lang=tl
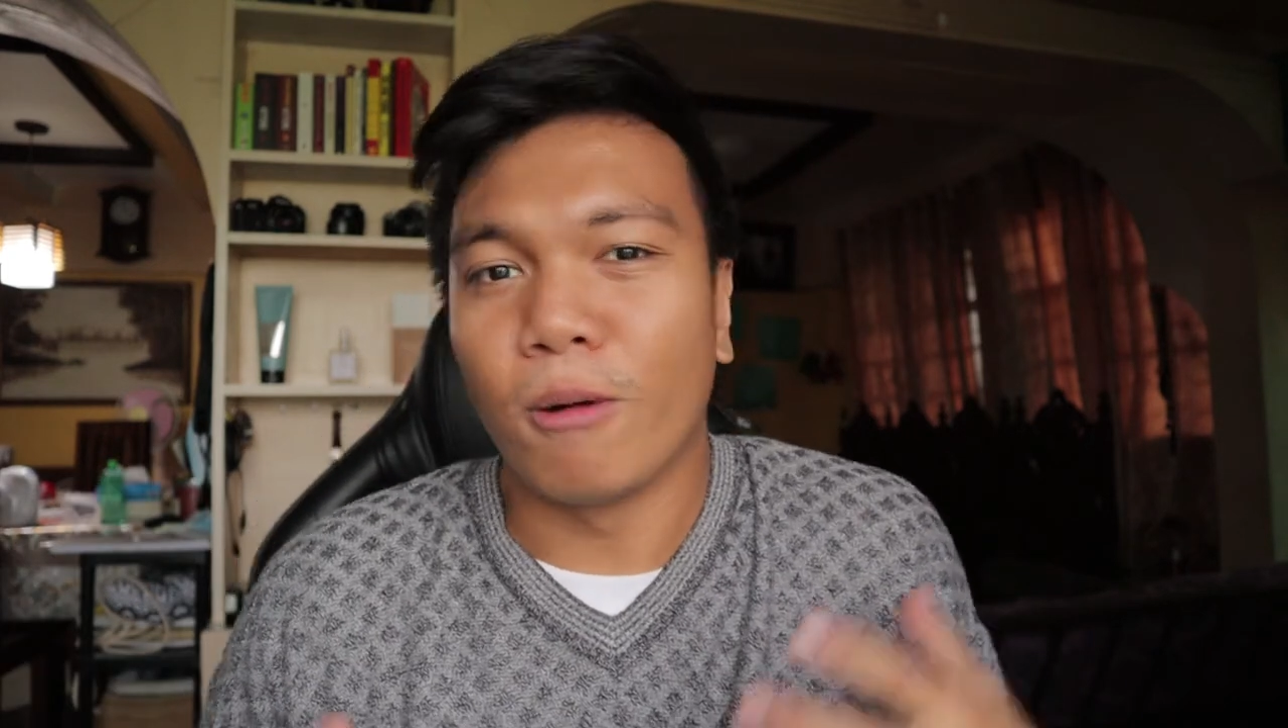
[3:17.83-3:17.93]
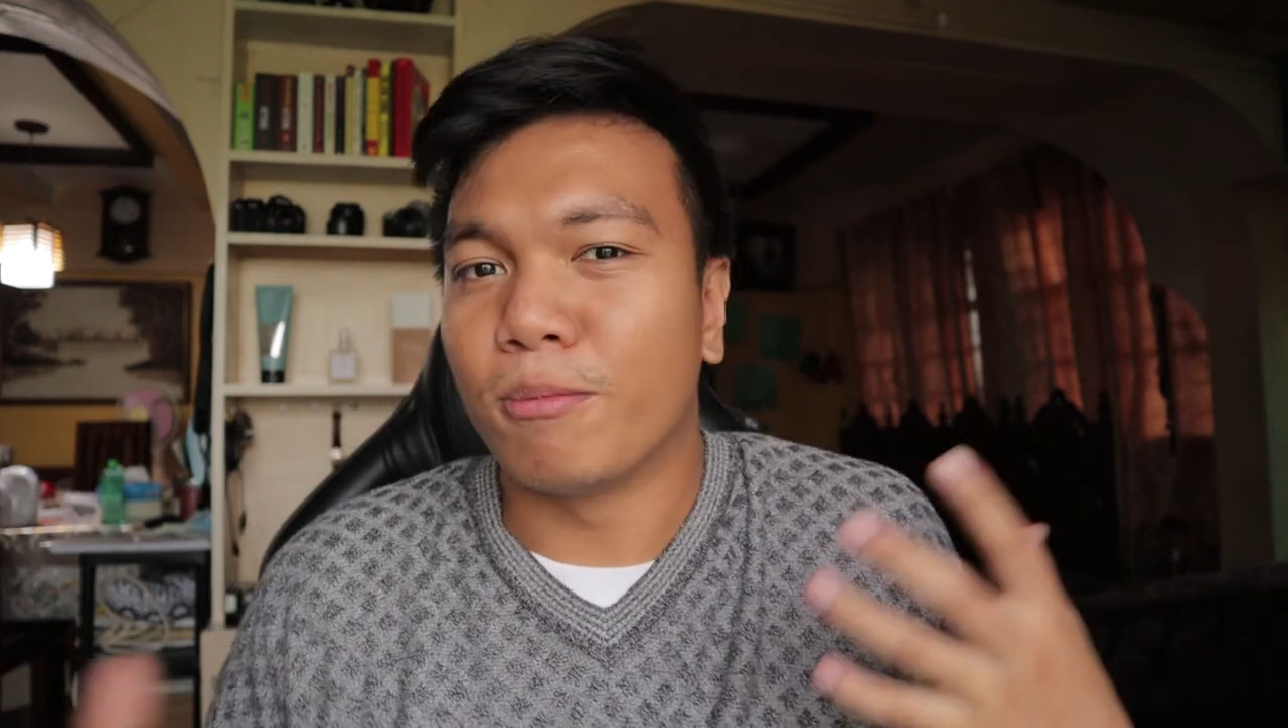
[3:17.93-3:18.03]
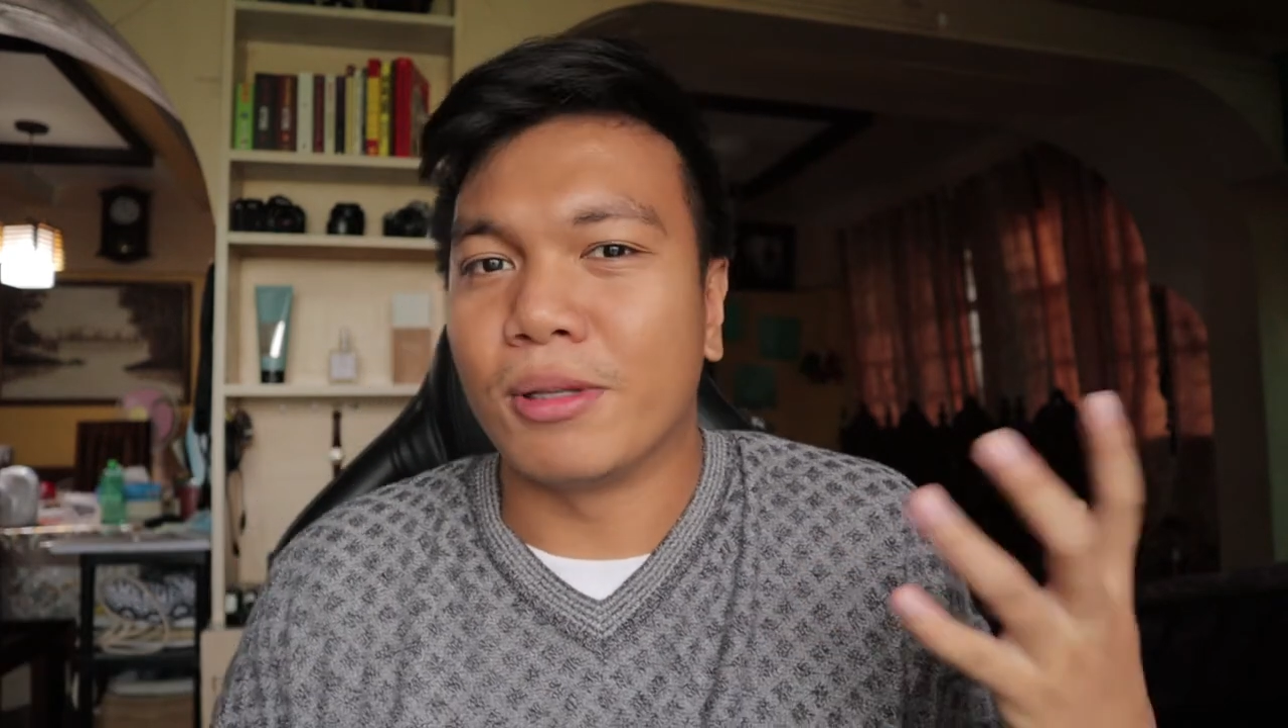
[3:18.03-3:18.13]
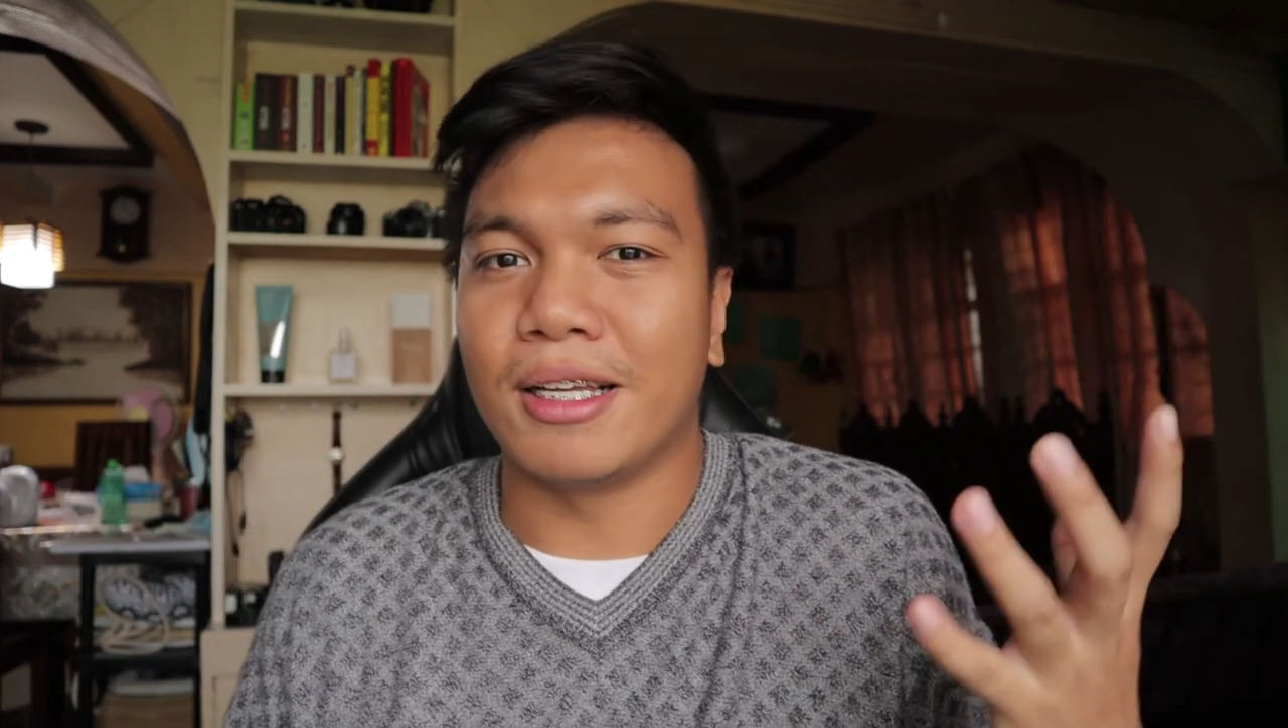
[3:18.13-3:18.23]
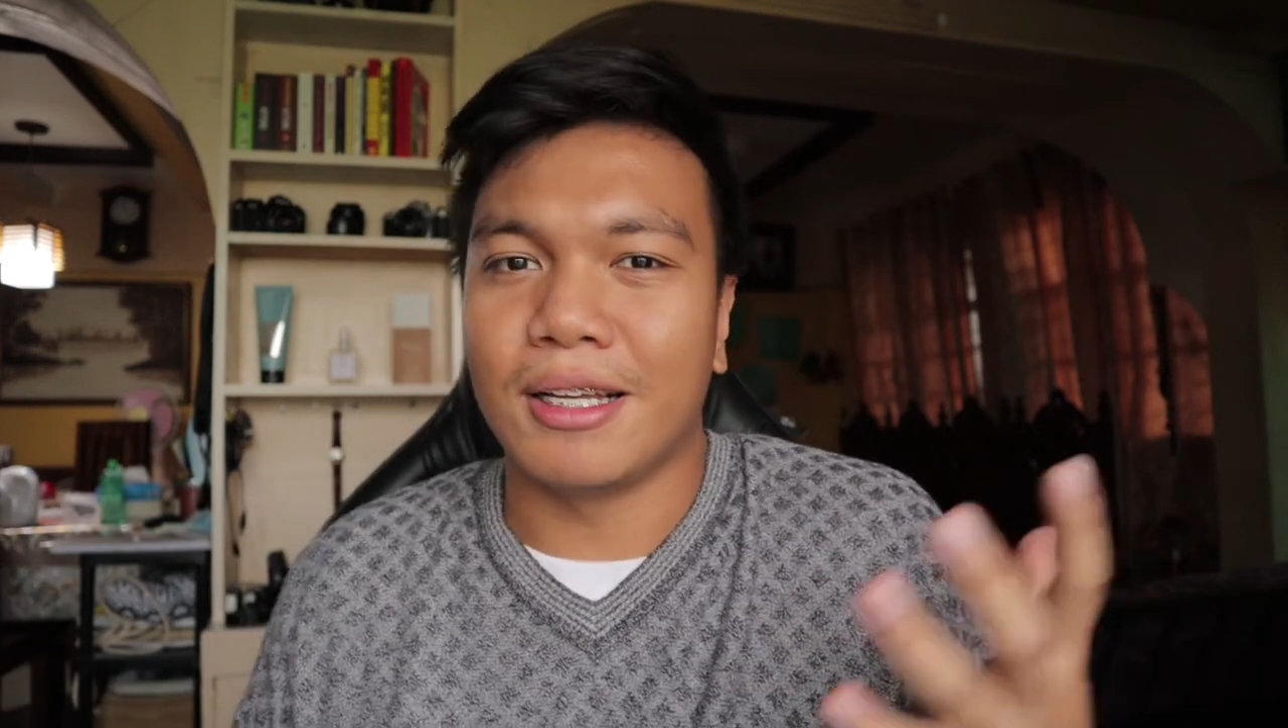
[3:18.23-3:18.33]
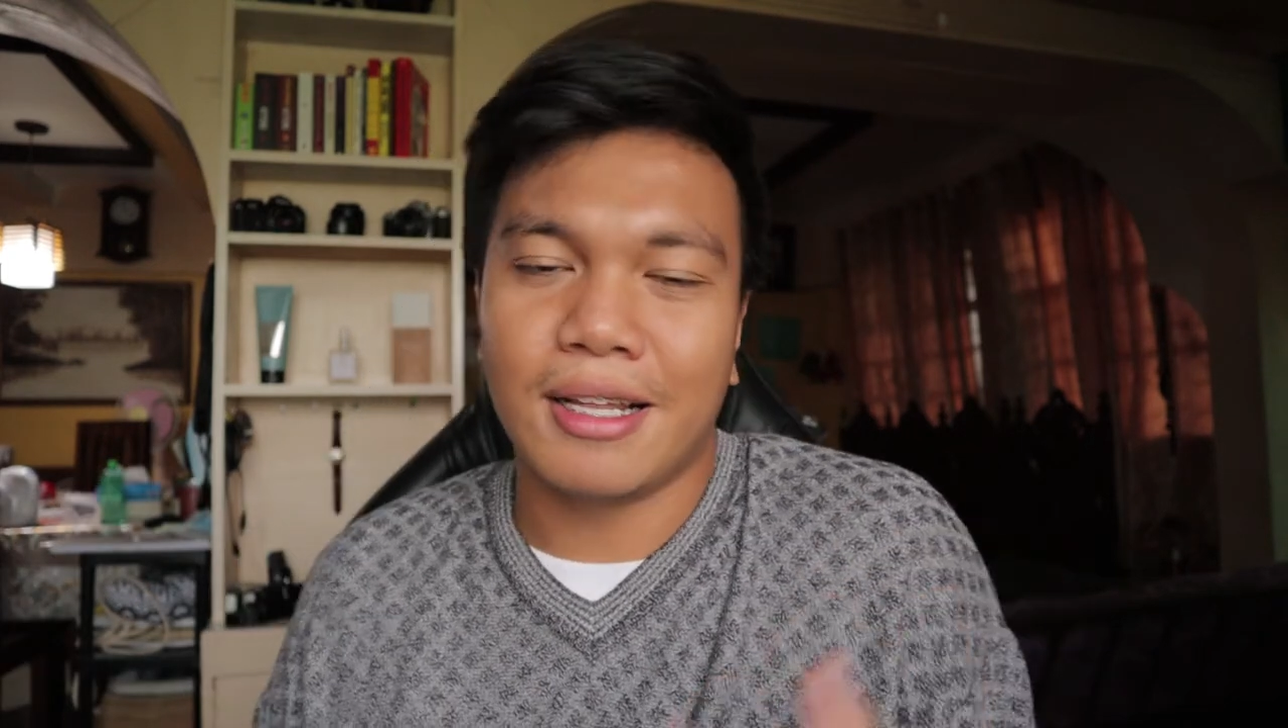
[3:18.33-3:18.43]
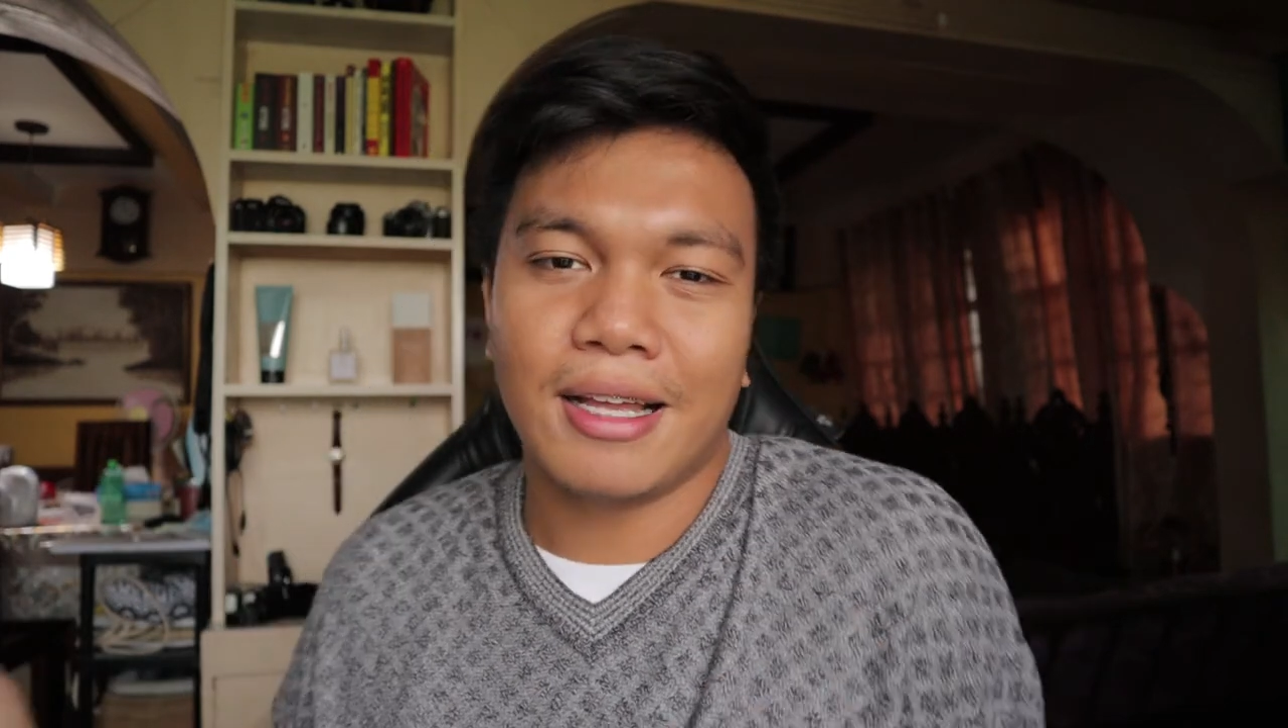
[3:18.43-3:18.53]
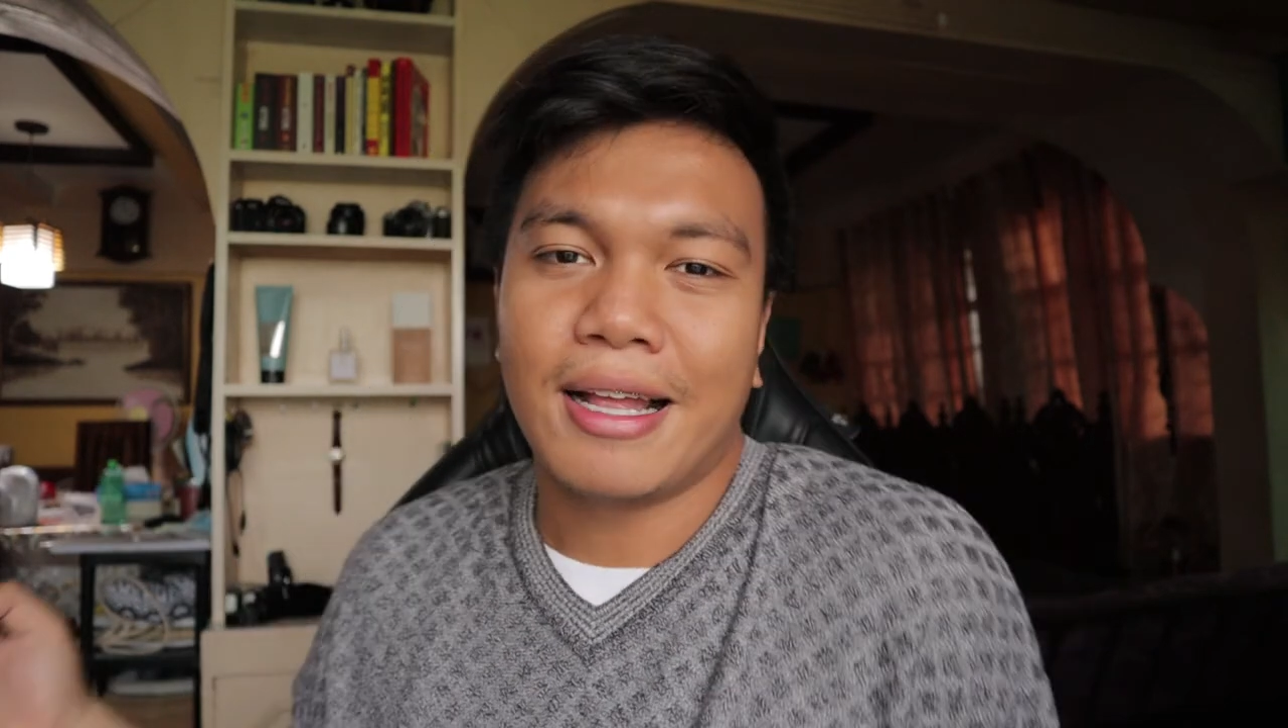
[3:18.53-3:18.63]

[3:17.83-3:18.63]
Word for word: hopefully,